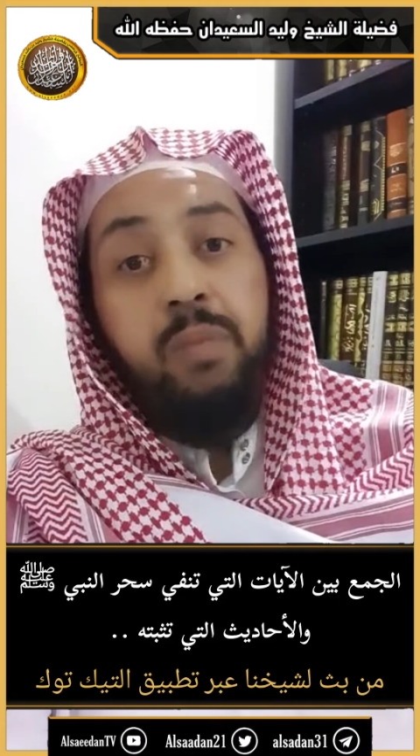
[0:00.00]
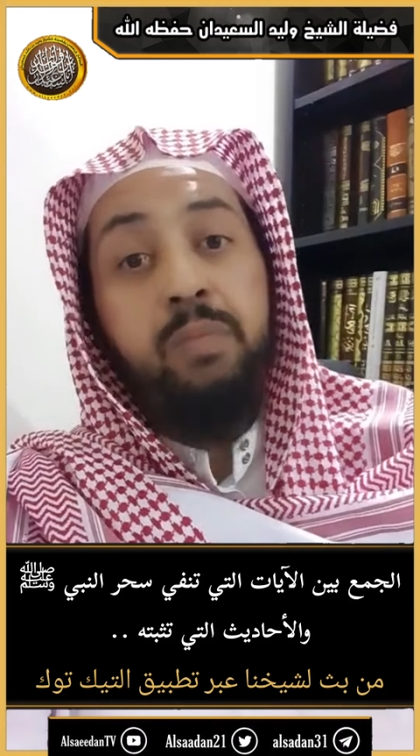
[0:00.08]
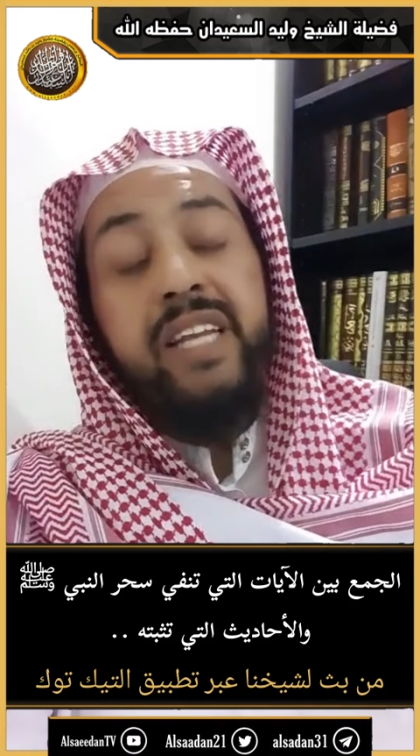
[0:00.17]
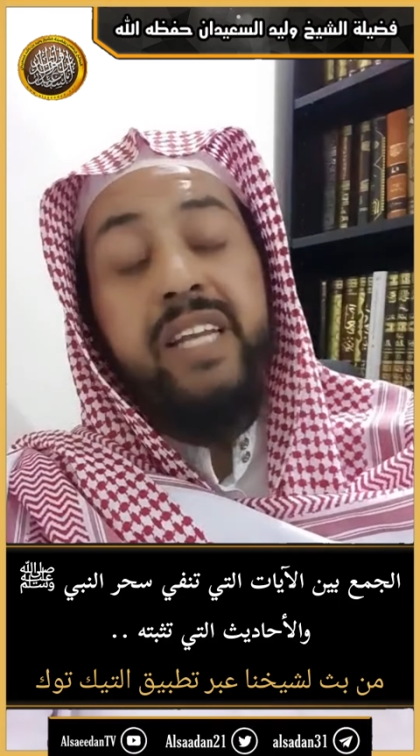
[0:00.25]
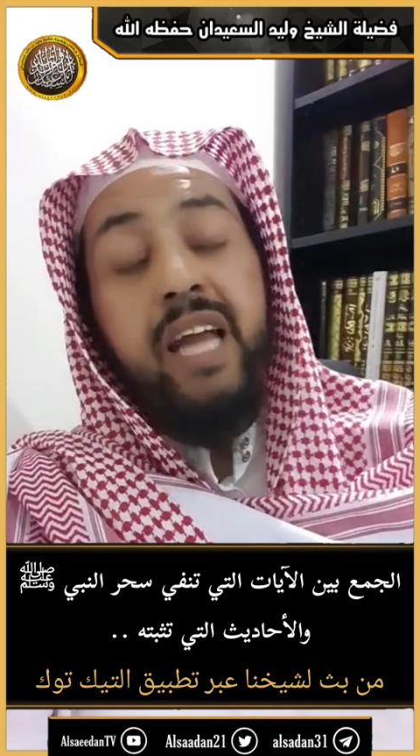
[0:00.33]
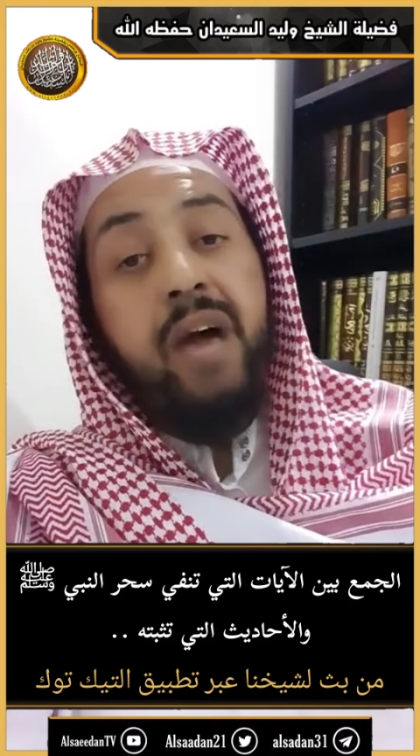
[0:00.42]

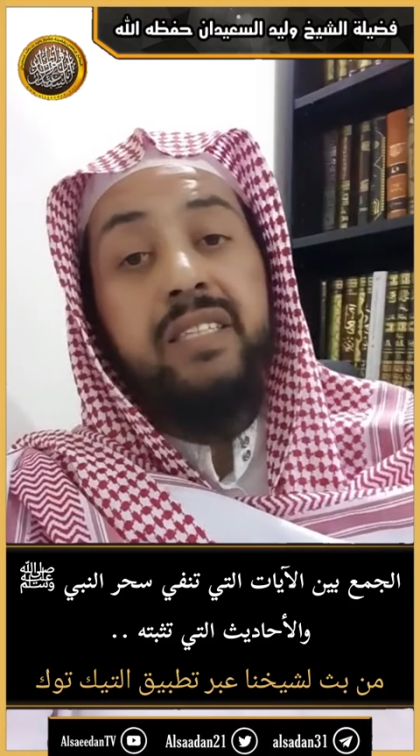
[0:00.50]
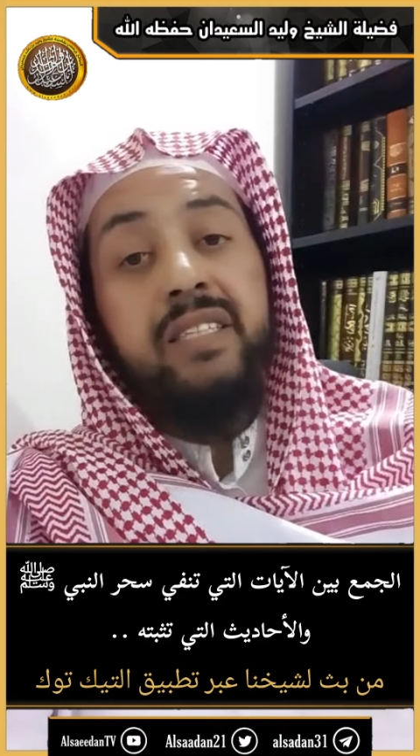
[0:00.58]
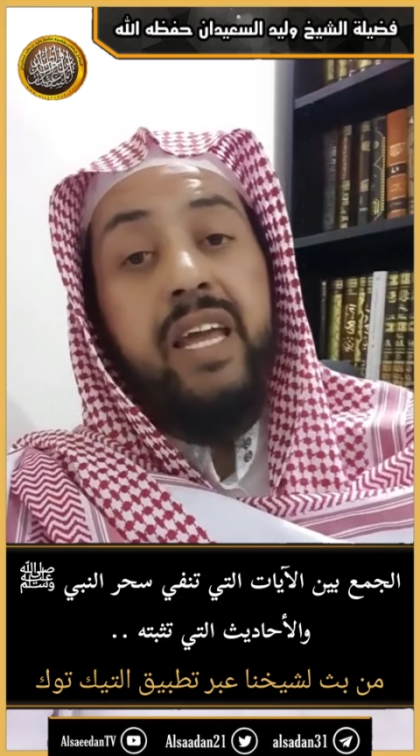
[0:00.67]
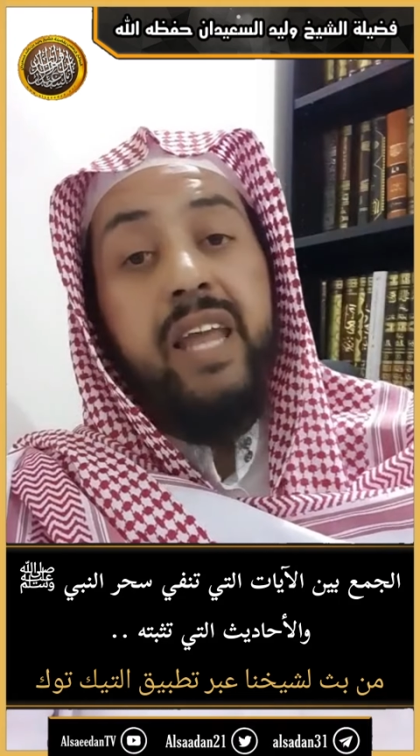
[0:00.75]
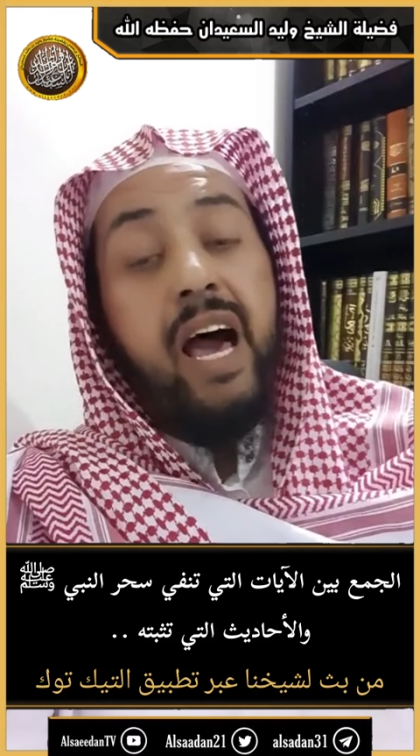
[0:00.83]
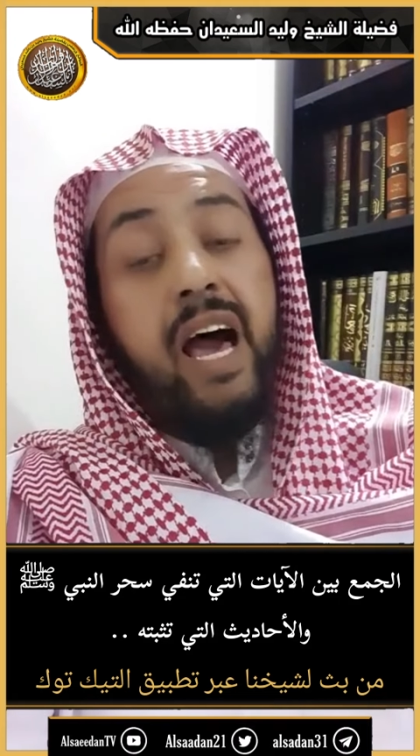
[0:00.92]
بينما
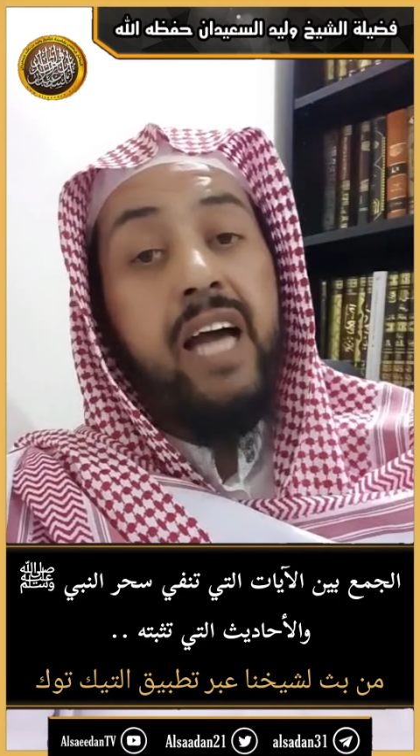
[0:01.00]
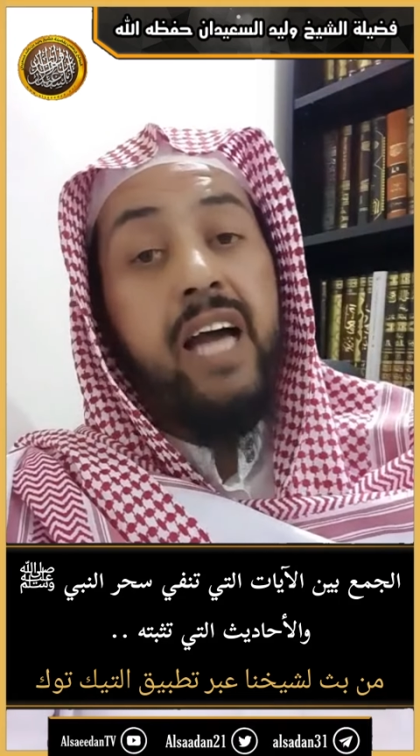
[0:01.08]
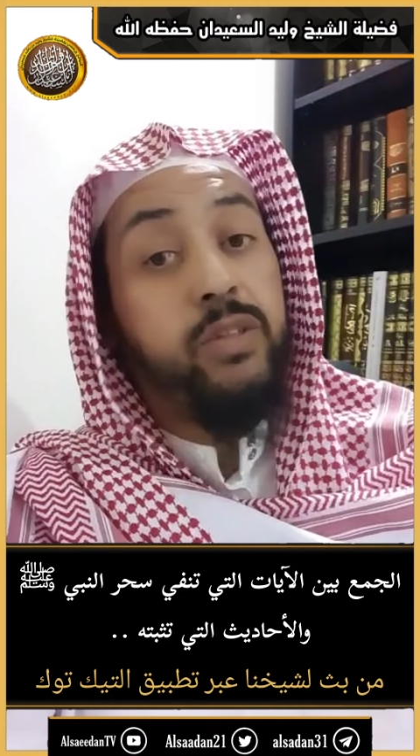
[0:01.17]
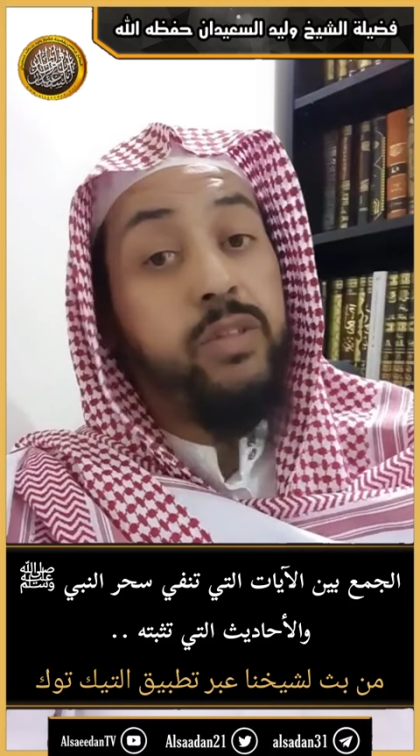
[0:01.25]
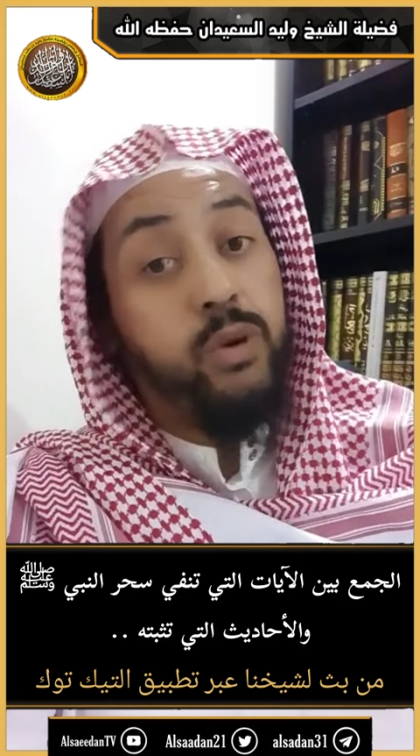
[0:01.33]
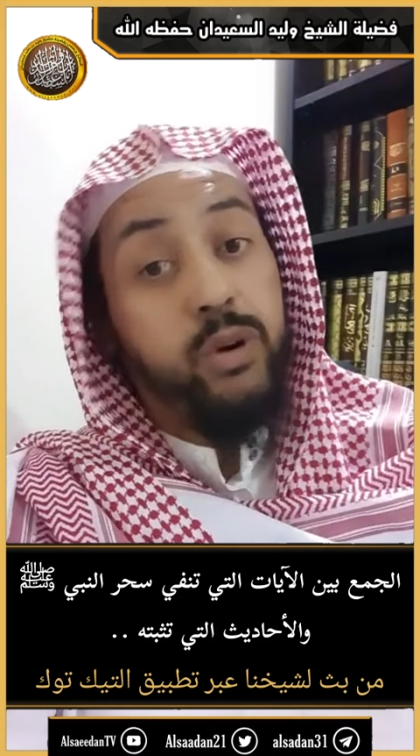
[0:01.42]
عندنا
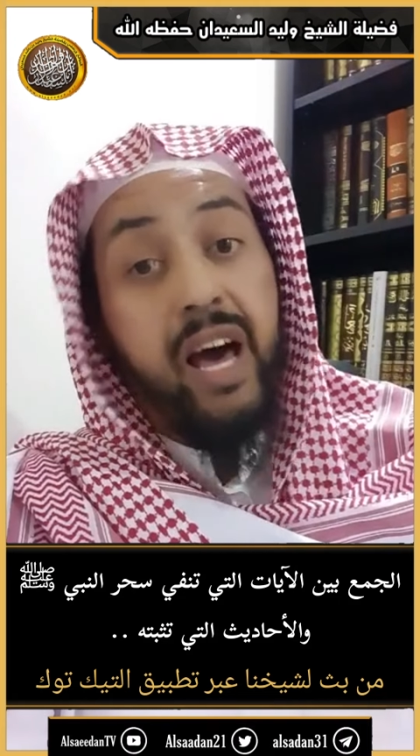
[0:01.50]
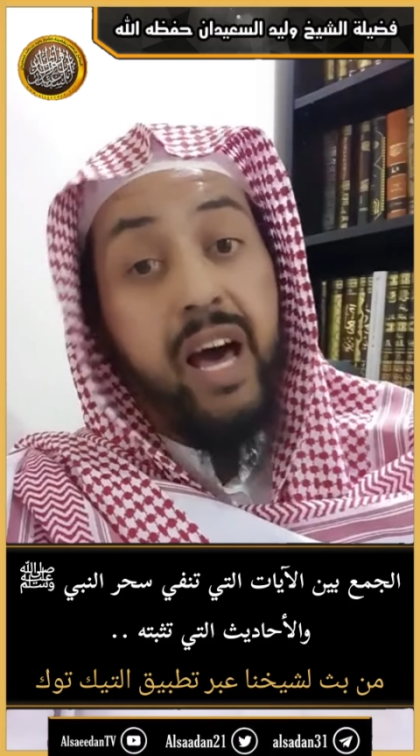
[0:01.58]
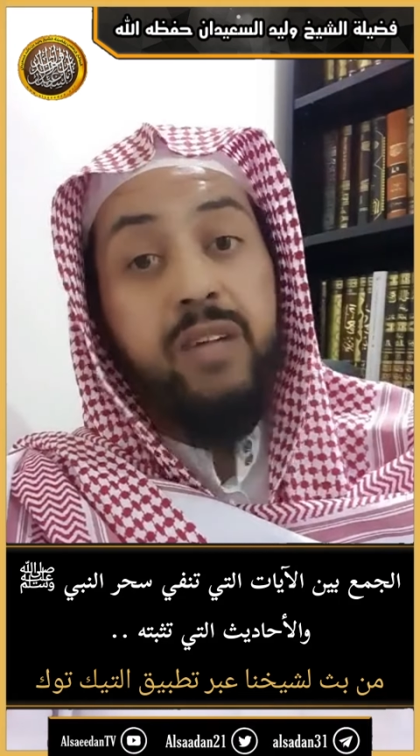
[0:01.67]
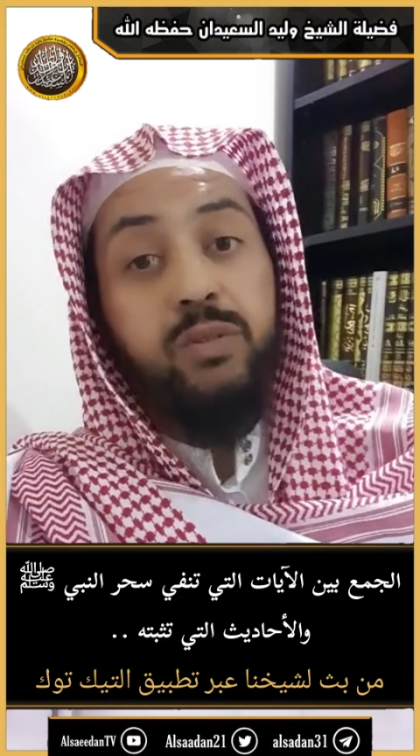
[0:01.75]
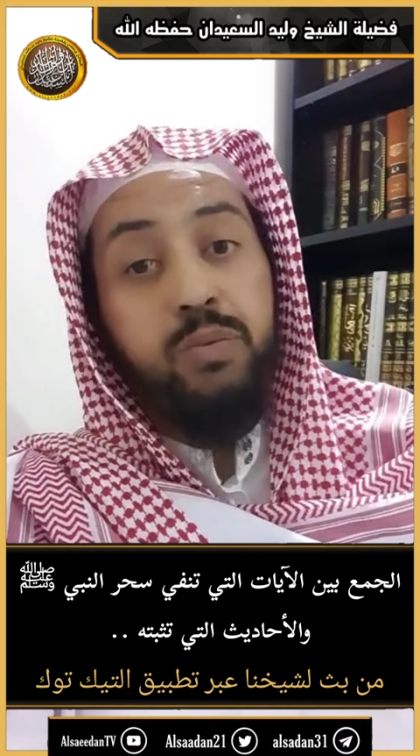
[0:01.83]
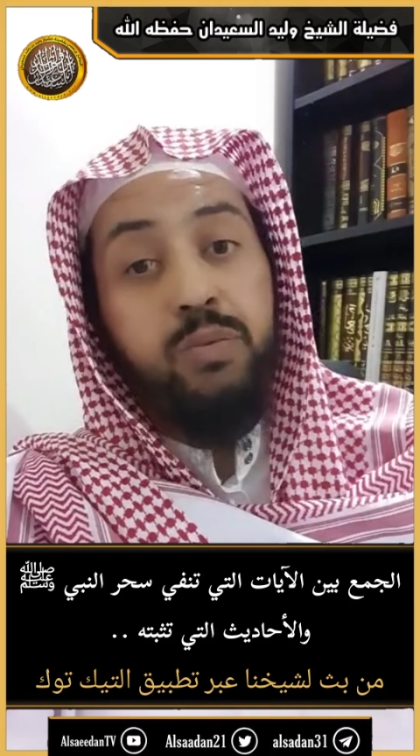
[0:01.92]
أحاديث
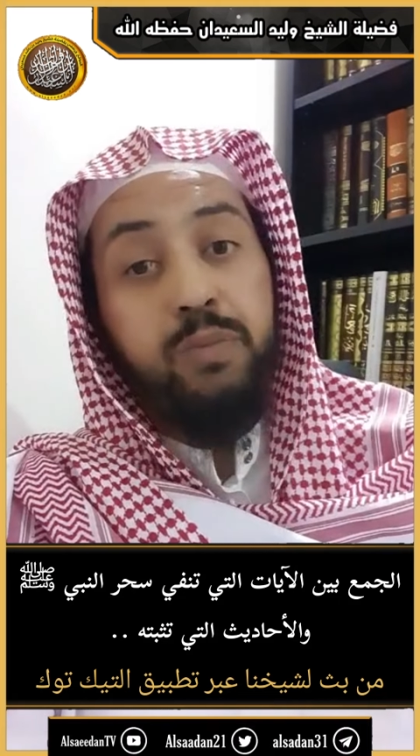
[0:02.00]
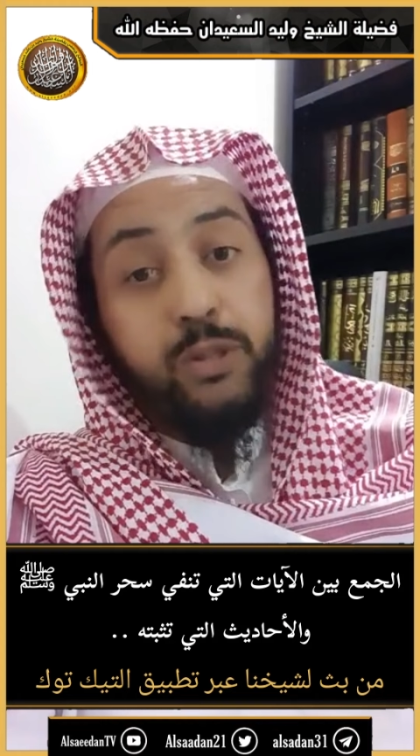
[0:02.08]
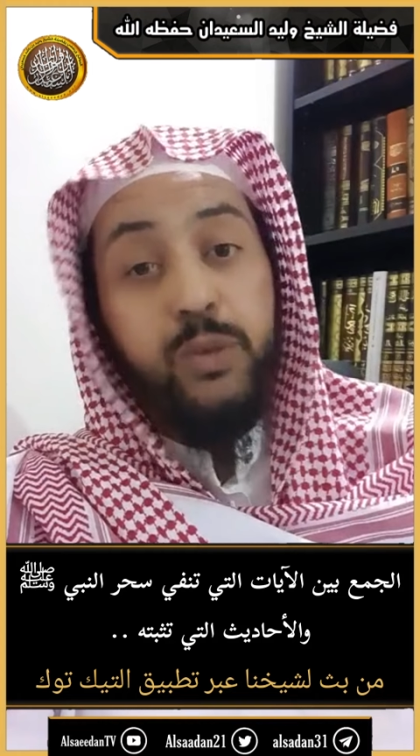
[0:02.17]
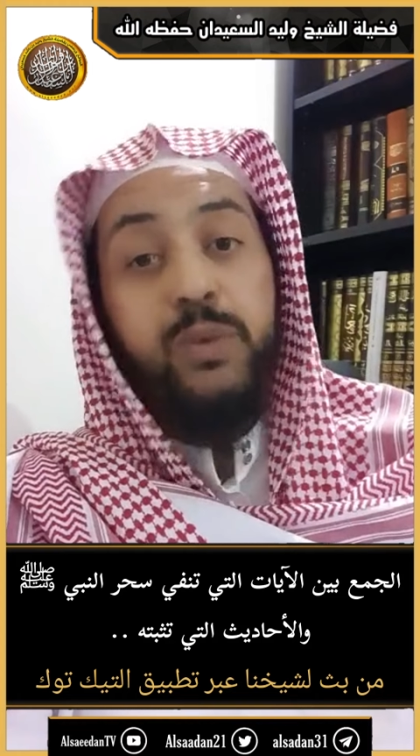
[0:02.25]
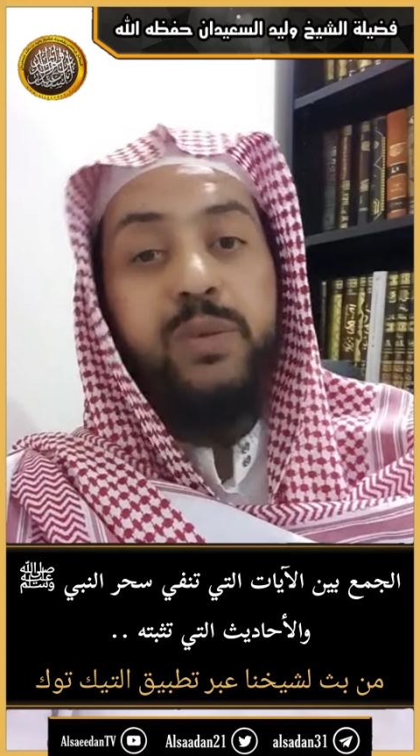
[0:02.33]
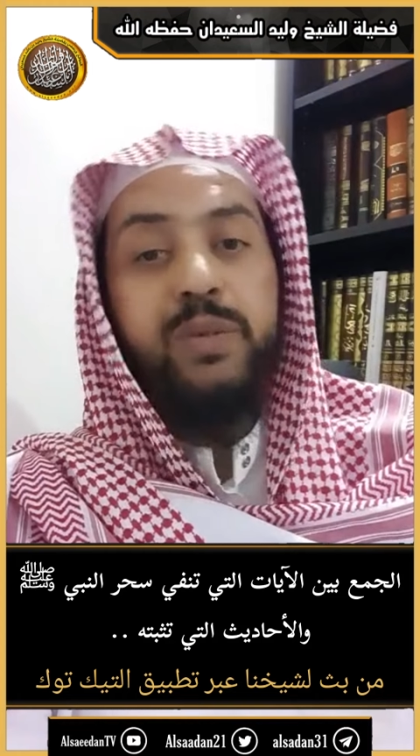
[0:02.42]
أخرى
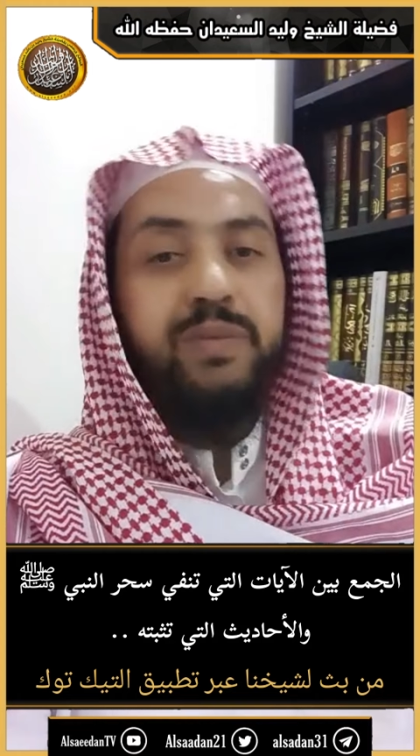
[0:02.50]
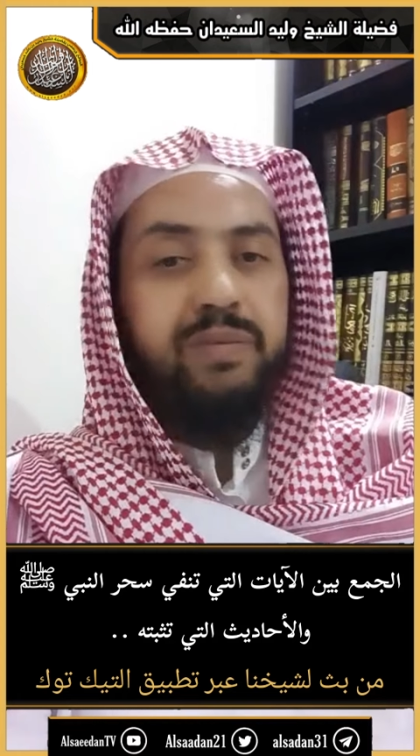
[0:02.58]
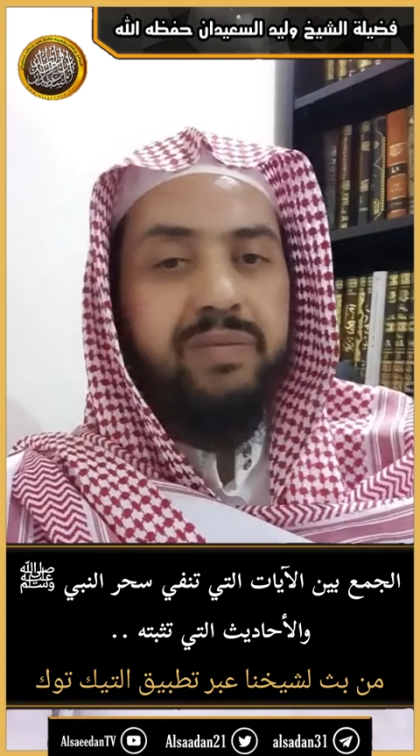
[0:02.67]
تثبت